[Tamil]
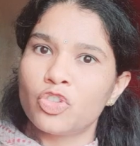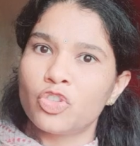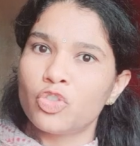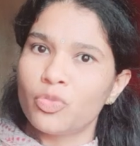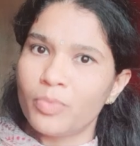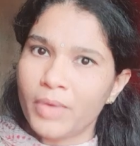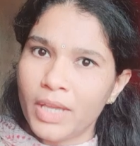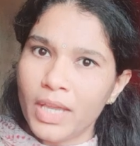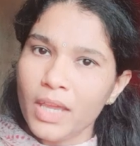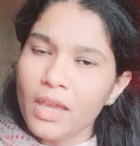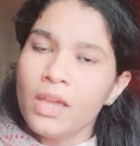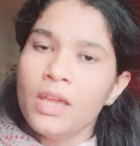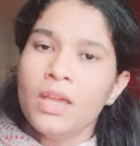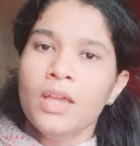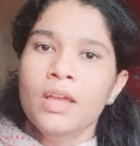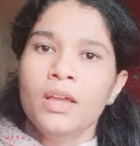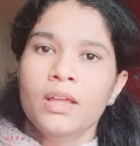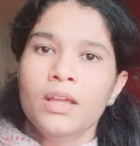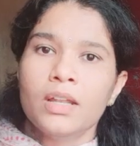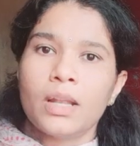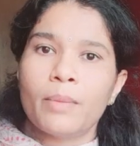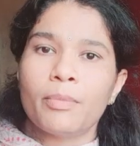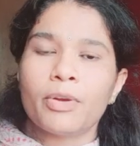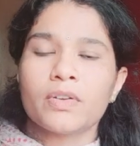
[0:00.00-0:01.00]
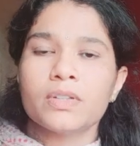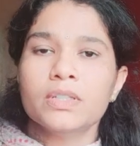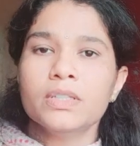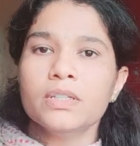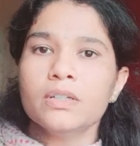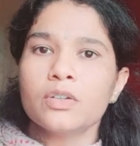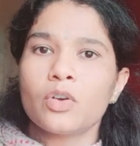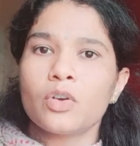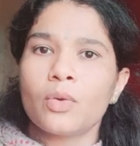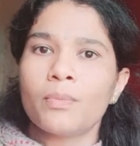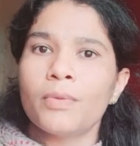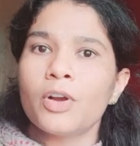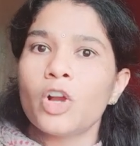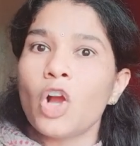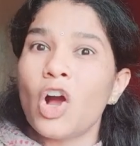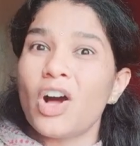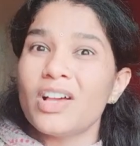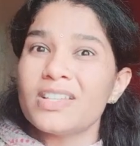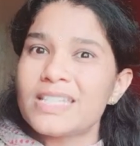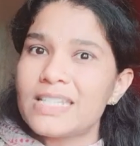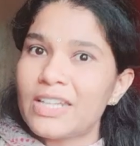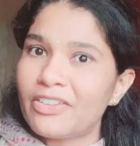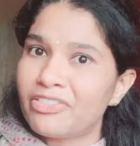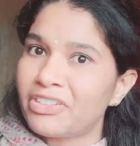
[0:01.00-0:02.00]
எதுவுமே நமக்கு வந்து ரொம்ப
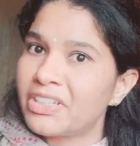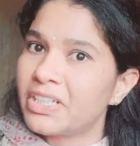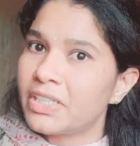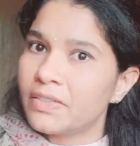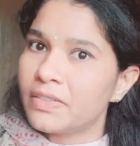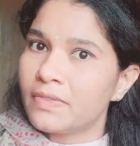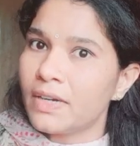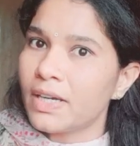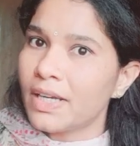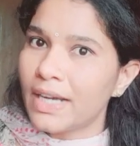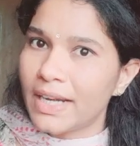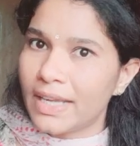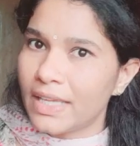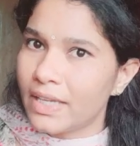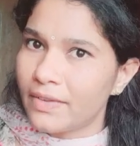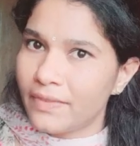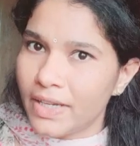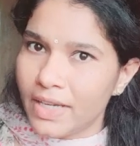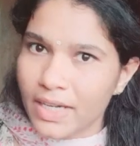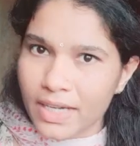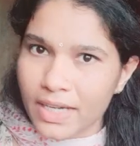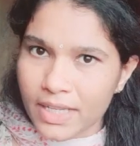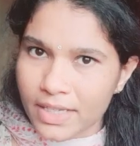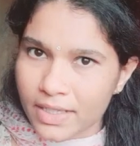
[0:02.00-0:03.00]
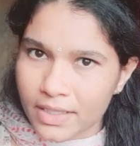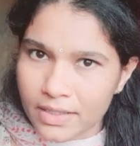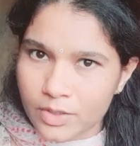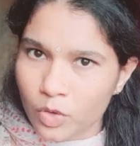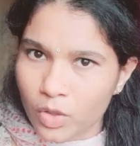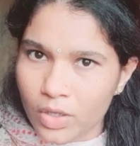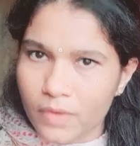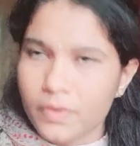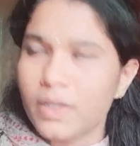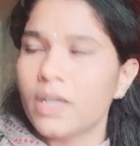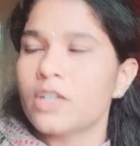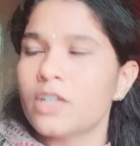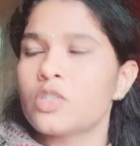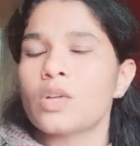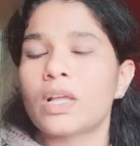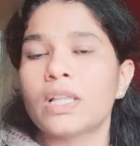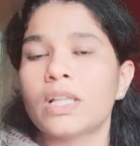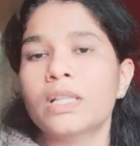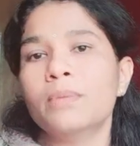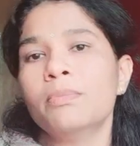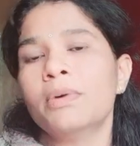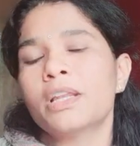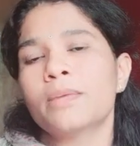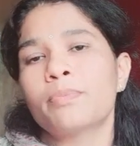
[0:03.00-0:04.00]
காஸ்ட் எஃபெக்டிவாக கிடைக்கவே கிடைக்காது ஓகேவா ஸோ
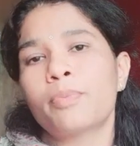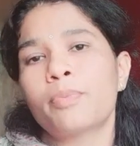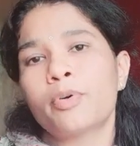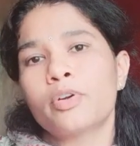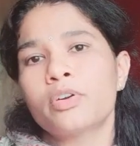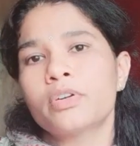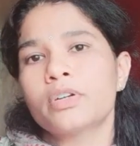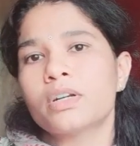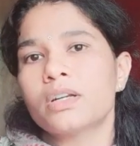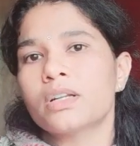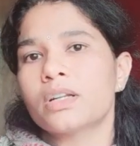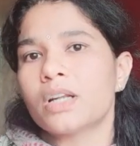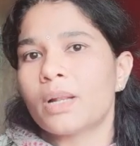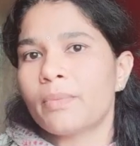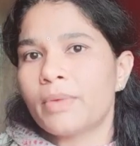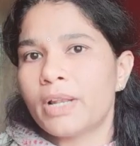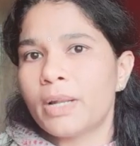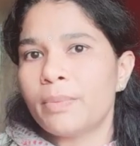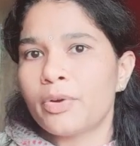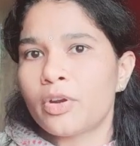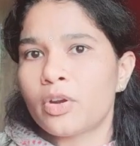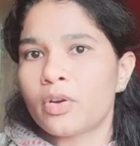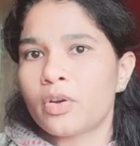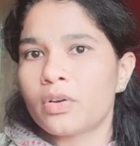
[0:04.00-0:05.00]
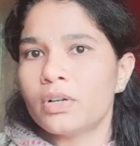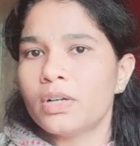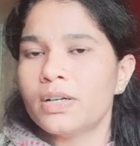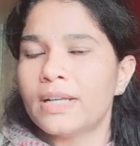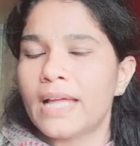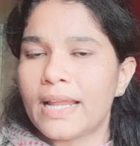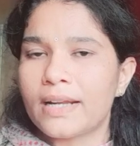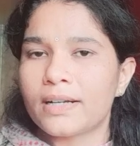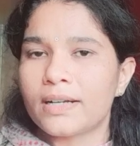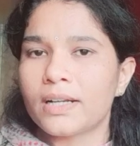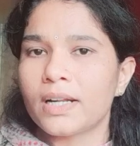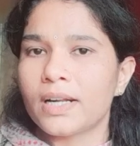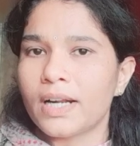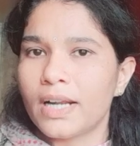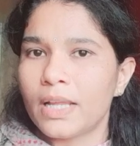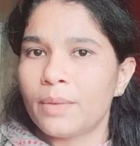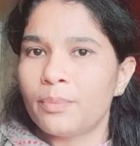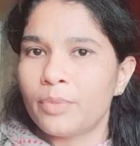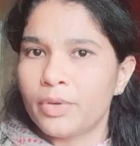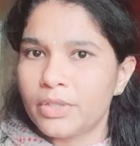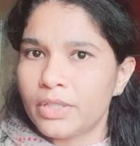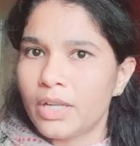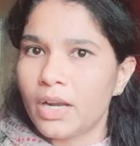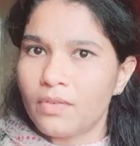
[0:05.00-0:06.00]
அந்த மாதிரி பொருட்களுக்கு நம்ம என்ன பண்ணுறோம்னா டேரெக்டாக
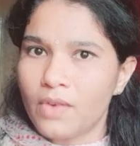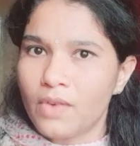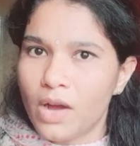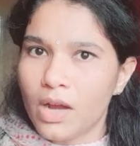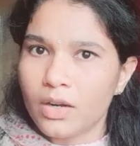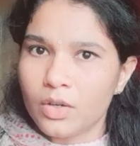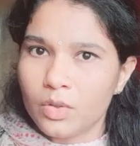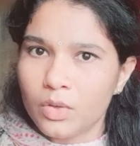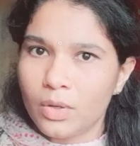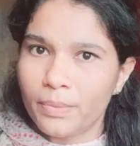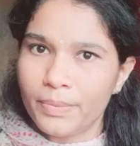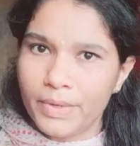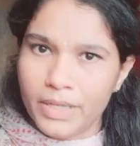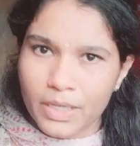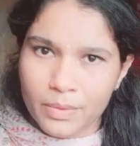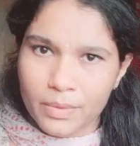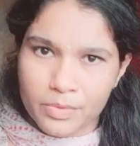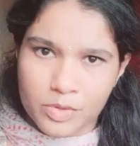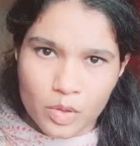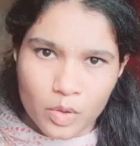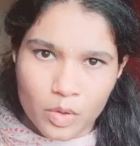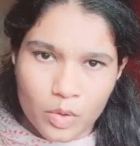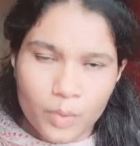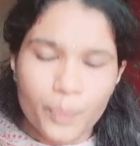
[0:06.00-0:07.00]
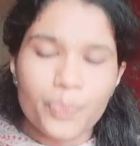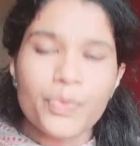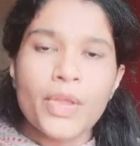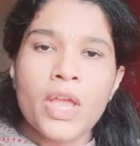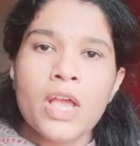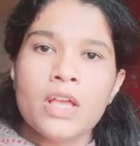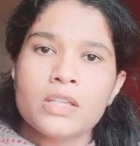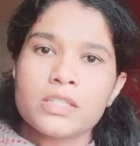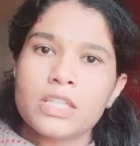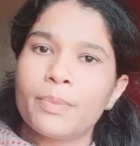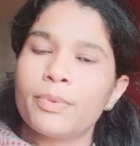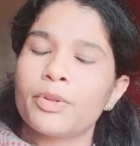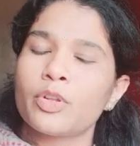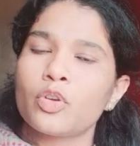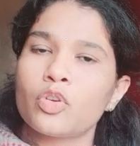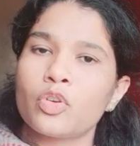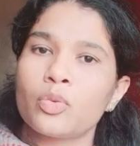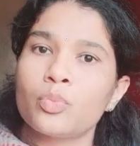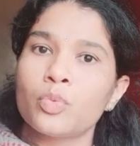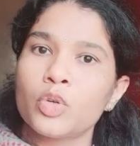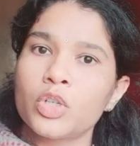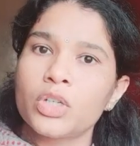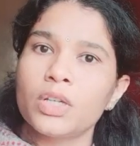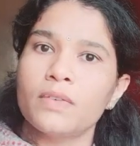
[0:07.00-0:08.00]
கடைக்கு போய் தான் நான் வாங்கணும் அப்படின்னு நம்ம சொல்கிறோம் சரி இப்போ
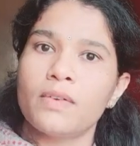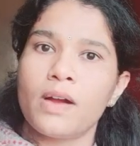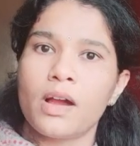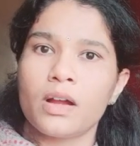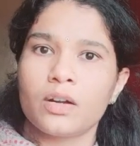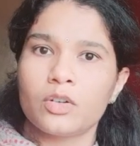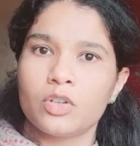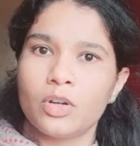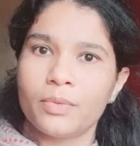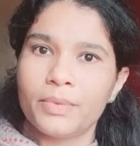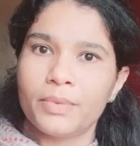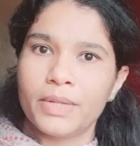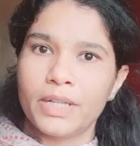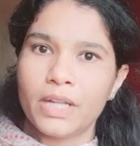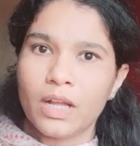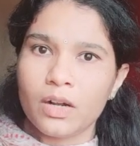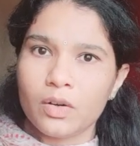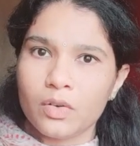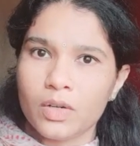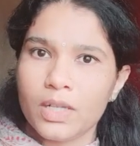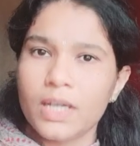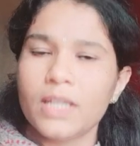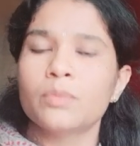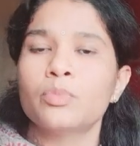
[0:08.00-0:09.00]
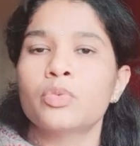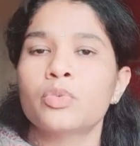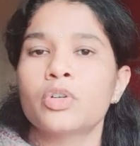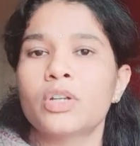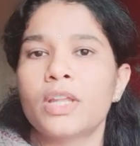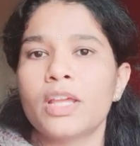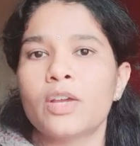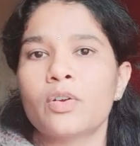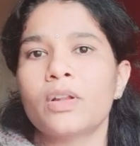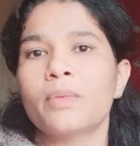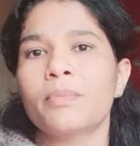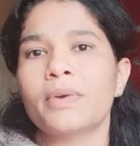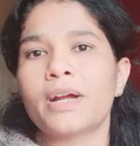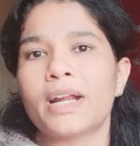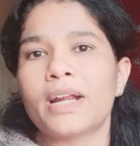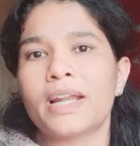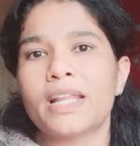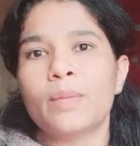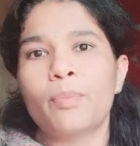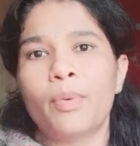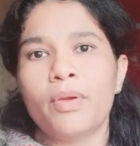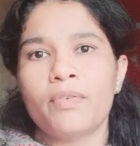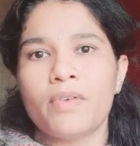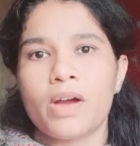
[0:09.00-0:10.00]
ஒரு முட்டை வாங்கணும் அப்படின்னா கூட அந்த முட்டை கூட நம்ம
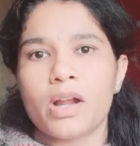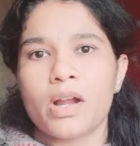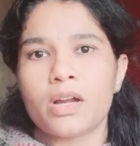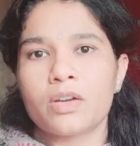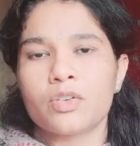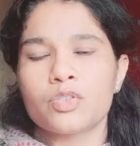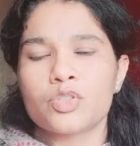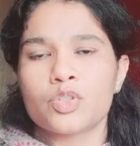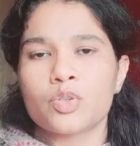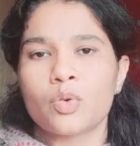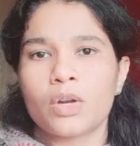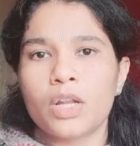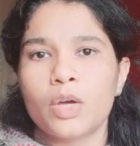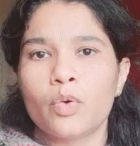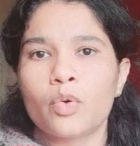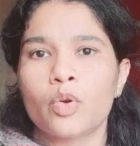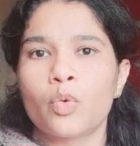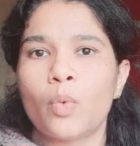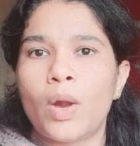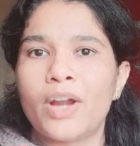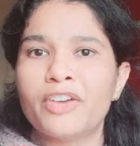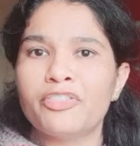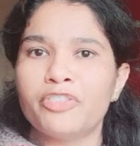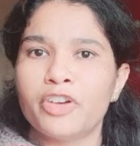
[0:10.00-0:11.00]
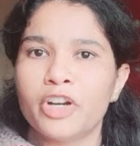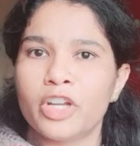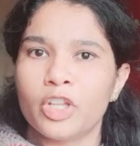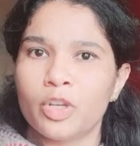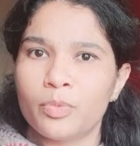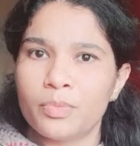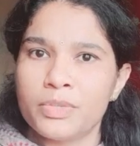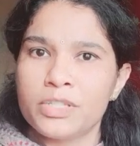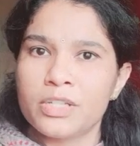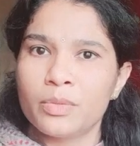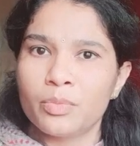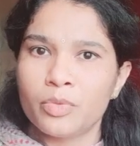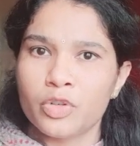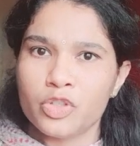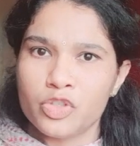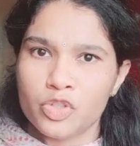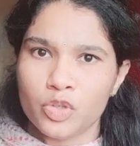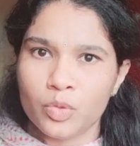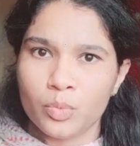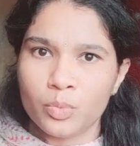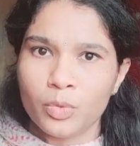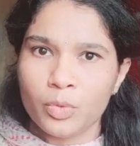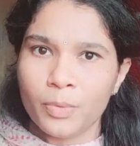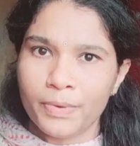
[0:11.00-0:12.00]
கடையில் போய் வாங்கணும்னு வச்சுக்கோங்களேன் ஒரு ஒன் ஃபார்ட்டி ருபீஸில்
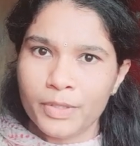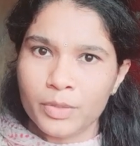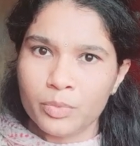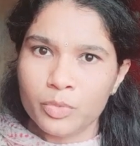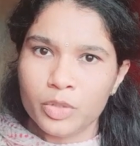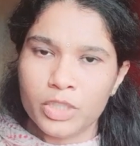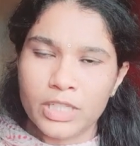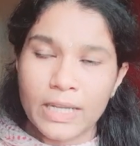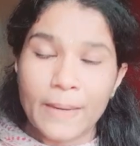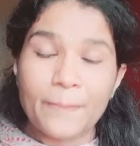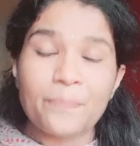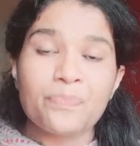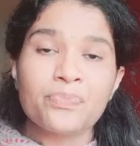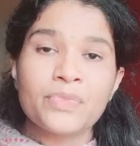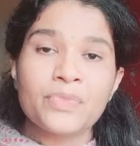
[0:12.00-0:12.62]
முடிஞ்சிடும் முப்பது முட்டை